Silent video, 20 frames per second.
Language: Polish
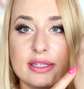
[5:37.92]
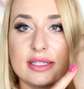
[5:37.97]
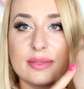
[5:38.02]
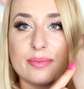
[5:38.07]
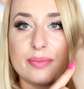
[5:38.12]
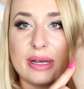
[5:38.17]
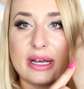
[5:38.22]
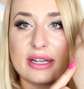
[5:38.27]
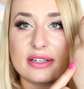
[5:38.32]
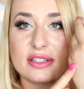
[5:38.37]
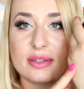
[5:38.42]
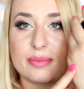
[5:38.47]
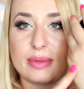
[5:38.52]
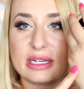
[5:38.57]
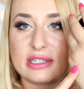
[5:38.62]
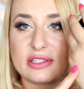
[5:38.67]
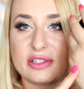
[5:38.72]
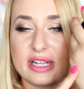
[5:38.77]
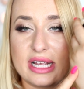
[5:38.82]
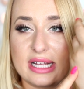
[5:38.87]
Jest bardzo,
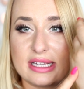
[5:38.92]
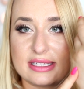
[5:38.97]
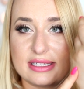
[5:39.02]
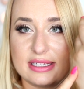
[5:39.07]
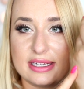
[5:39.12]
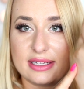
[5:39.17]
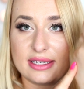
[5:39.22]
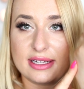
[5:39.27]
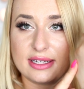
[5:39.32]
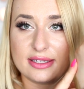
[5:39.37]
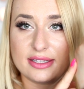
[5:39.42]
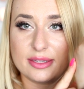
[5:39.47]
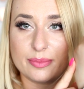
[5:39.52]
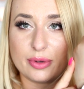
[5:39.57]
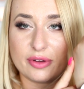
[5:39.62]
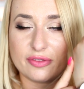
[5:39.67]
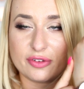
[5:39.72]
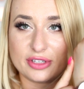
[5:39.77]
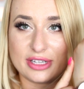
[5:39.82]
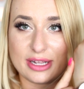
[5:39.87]
bardzo jasny,
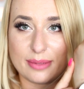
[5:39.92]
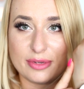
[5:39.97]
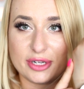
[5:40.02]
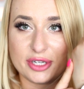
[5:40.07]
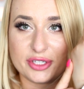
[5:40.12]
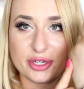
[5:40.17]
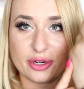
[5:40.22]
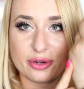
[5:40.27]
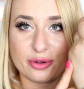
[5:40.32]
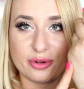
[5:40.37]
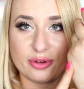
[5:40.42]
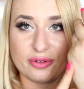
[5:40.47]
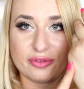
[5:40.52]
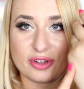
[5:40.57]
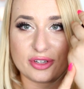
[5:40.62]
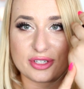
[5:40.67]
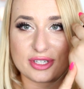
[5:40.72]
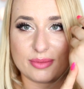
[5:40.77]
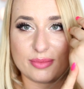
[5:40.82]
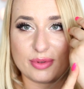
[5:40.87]
typowo dla
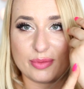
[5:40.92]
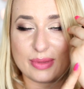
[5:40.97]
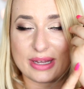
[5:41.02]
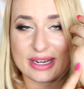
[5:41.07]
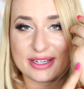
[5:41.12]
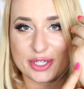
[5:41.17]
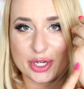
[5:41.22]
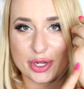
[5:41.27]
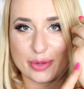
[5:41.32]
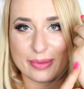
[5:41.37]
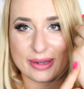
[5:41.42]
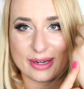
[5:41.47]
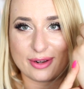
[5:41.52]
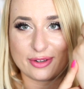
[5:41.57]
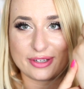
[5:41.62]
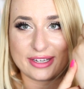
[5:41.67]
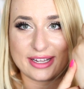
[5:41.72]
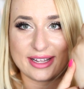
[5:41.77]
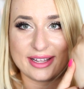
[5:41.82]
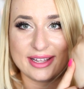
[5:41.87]
bledziochów. Osoby bardziej
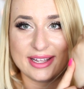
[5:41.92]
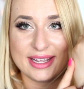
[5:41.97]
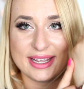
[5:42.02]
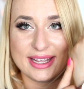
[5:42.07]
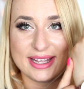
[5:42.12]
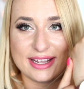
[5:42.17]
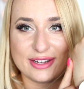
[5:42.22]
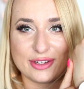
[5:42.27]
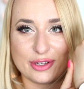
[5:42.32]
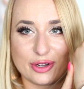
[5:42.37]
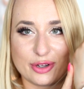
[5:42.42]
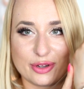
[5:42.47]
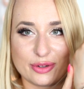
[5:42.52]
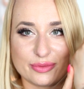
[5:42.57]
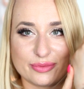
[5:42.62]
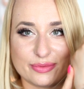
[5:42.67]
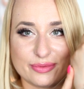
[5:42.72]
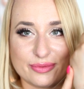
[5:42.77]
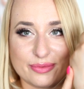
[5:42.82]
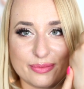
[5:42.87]
opalone,
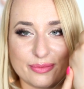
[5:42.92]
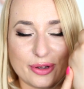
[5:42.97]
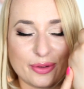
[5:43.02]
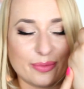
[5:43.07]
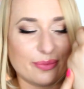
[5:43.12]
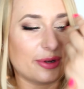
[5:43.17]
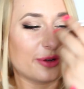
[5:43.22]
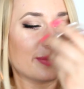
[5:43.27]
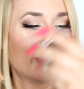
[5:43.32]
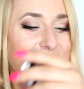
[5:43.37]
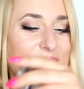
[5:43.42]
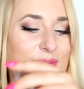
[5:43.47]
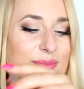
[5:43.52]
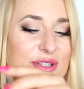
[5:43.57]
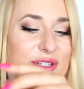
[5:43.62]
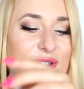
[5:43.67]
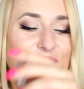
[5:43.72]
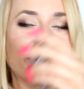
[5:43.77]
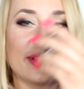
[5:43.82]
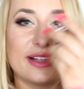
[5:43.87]
no moim zdaniem
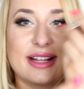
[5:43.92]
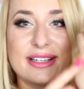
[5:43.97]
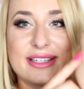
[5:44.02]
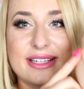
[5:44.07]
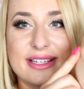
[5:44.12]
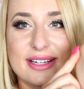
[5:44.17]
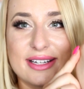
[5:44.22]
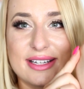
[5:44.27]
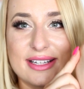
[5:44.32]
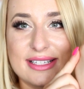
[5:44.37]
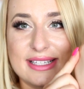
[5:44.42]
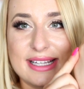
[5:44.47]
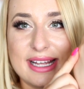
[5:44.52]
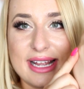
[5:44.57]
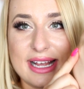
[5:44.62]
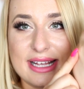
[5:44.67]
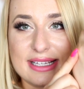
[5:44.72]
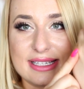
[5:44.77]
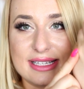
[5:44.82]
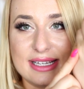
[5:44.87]
będzie to dla nich e, za
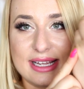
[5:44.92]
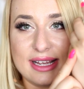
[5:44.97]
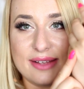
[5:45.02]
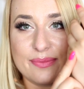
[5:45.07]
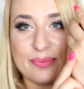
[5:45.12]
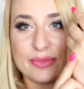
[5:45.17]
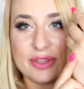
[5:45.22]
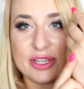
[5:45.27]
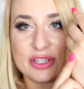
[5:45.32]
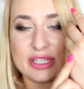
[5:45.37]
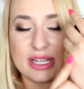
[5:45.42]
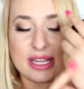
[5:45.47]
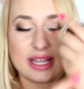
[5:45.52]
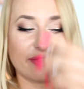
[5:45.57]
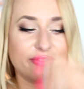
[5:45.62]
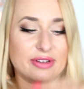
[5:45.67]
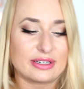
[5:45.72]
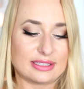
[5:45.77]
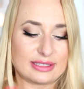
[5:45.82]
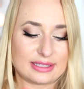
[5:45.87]
jasne. Też
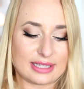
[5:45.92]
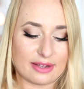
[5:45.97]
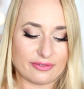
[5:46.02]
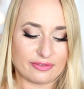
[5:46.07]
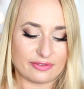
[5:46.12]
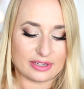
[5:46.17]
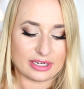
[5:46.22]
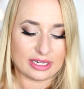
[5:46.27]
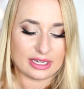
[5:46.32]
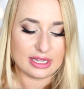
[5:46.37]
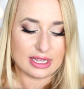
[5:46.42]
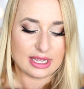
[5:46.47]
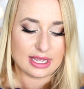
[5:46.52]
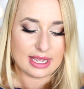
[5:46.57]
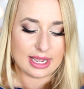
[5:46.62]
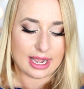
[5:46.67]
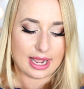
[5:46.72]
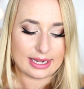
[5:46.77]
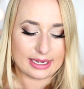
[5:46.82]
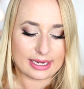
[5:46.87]
daje efekt tafli,
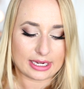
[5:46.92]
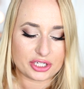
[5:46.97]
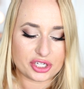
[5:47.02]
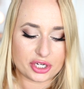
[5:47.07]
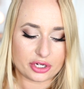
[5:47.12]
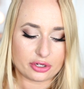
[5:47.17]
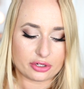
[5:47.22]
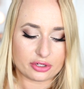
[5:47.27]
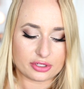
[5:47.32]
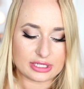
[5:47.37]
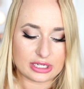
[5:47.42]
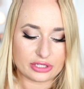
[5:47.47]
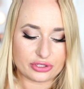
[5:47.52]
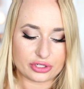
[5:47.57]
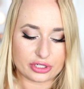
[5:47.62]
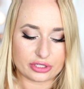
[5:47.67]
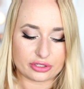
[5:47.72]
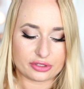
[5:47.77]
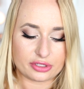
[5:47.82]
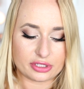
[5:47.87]
ale jak się go
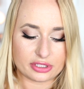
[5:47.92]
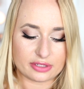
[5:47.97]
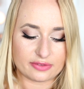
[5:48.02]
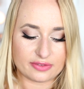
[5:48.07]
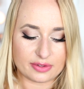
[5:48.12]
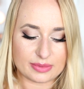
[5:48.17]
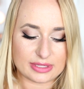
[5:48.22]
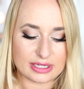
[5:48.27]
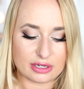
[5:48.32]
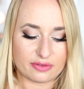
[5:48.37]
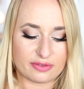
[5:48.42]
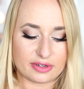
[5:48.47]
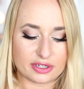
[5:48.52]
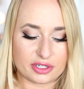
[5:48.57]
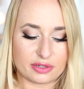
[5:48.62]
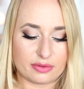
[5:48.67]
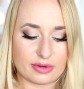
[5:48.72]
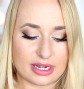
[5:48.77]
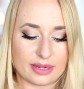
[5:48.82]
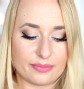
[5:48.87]
rozetrzy, to to, co w nim
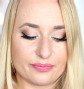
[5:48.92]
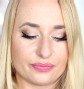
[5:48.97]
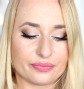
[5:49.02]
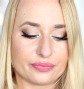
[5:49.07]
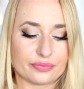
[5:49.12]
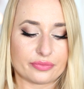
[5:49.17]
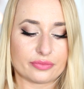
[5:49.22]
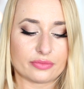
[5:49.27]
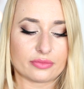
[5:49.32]
zauważyłam,